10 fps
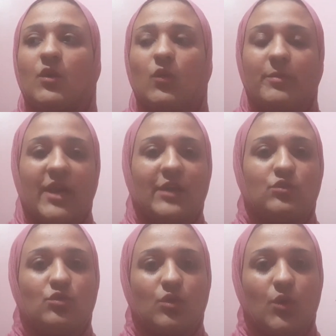
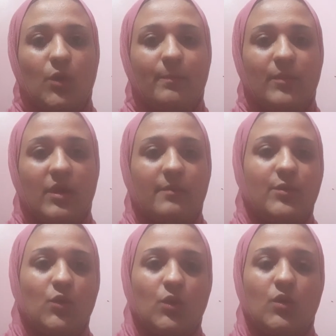وبيهددوهم
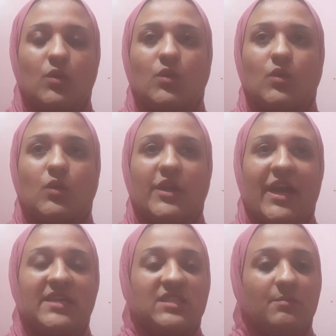بيقول له انا
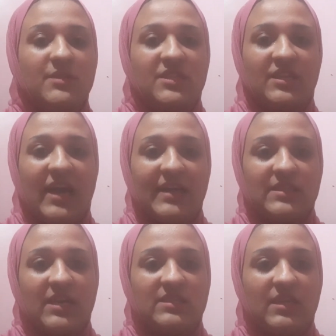عايز البنت اللي
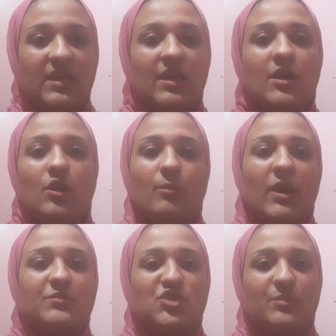عندك دي وما
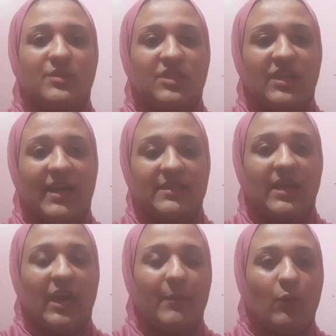جبتش البنت اللي
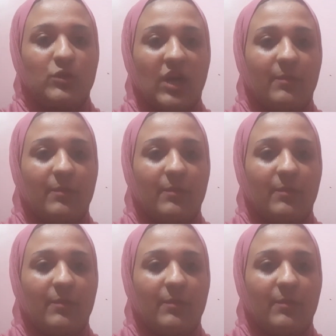عندك هموتك